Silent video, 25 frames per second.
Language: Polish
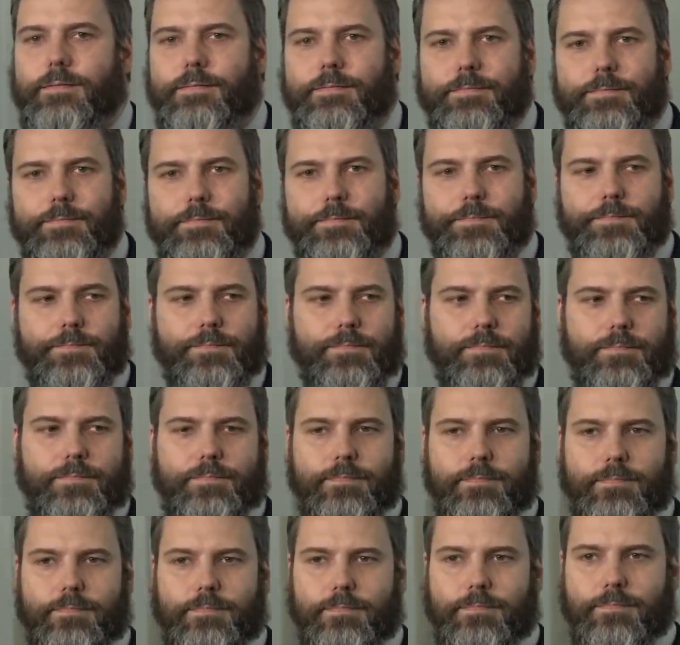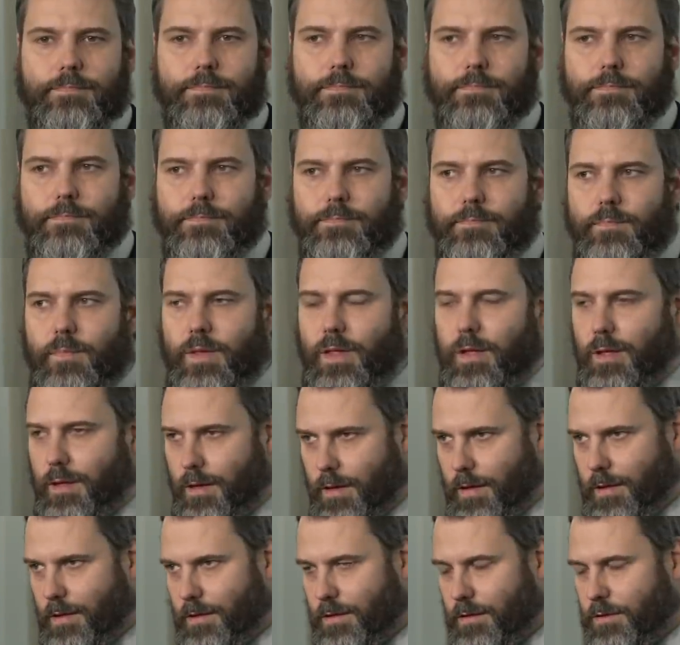Rzeczypospolitej Polskiej.
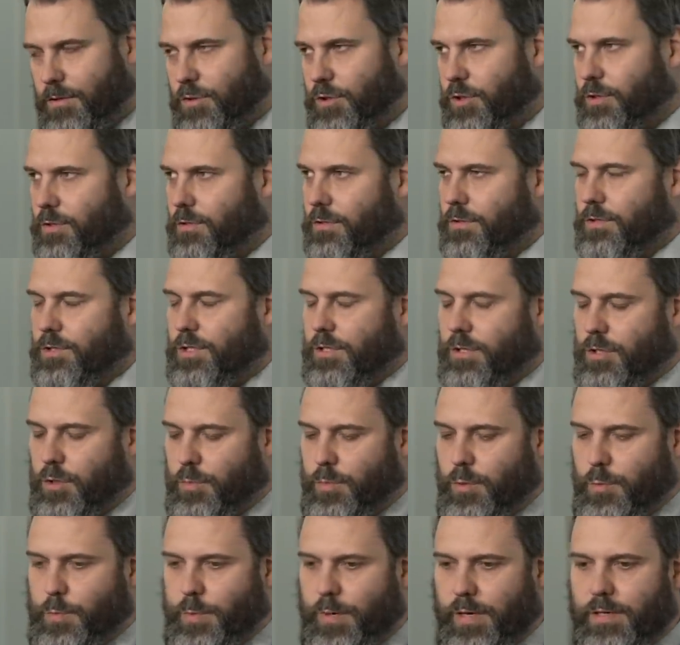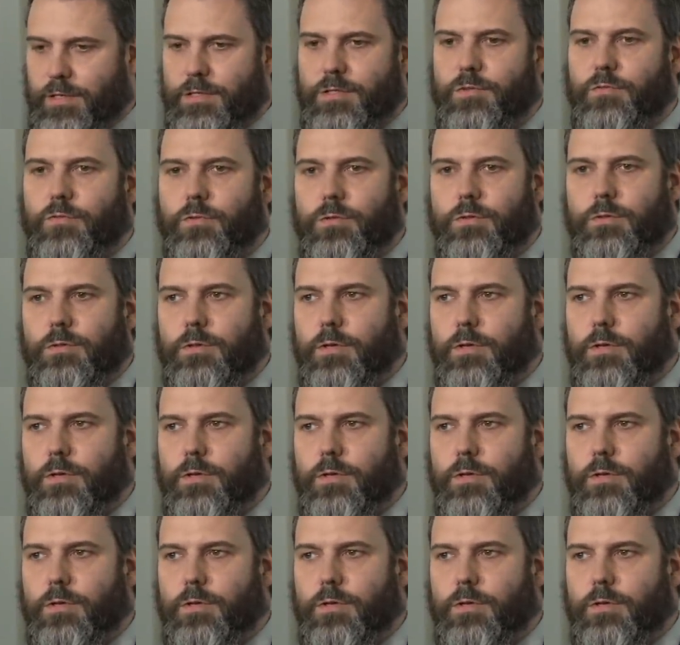Dzień dobry Państwu. E,